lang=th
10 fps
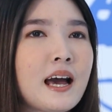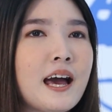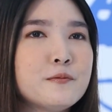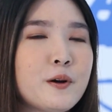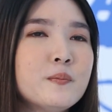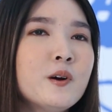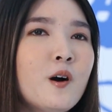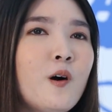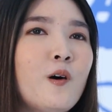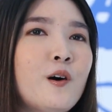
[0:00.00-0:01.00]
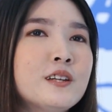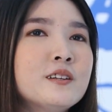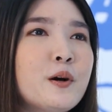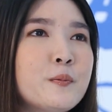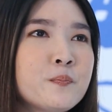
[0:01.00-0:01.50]
การแบบหอน
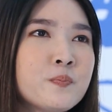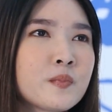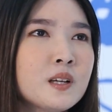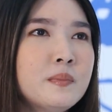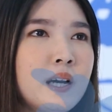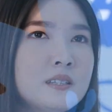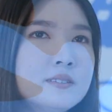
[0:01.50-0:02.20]
แบบเหมือน